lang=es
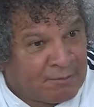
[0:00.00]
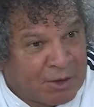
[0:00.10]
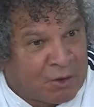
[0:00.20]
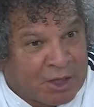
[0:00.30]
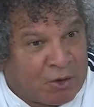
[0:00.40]

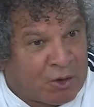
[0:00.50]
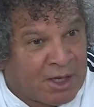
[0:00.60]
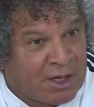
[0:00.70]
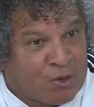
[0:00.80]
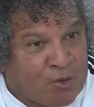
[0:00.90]
Pero creo
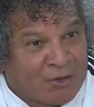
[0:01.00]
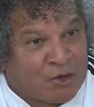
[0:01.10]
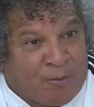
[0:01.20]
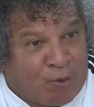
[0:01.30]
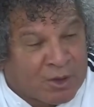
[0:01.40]
que
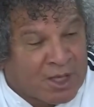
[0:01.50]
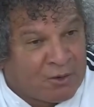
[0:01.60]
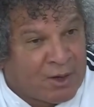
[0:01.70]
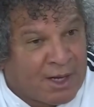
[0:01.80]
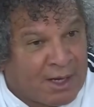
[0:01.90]
cuando
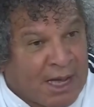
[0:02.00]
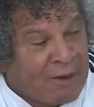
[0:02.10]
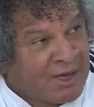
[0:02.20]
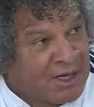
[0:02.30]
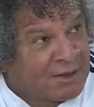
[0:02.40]
expulsaron
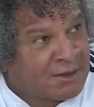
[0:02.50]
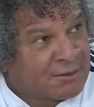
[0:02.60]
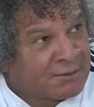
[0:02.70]
a, Vélez,